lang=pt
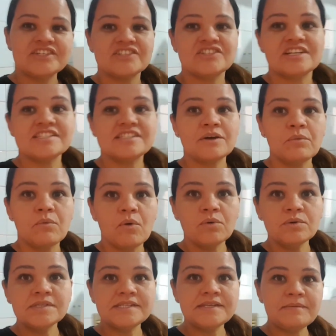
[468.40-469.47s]
gente, já são
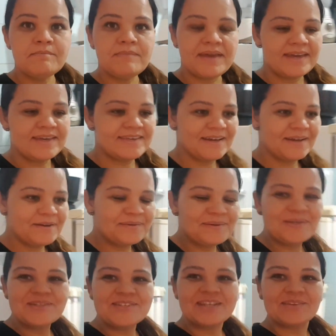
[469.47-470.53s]
11h30
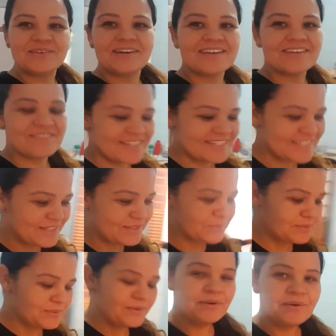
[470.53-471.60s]
e eu já tô aqui fazendo
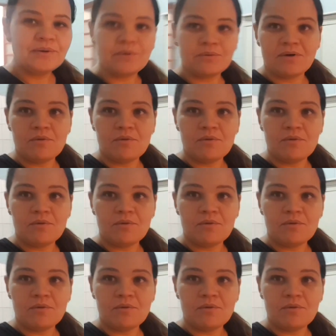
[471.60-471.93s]
o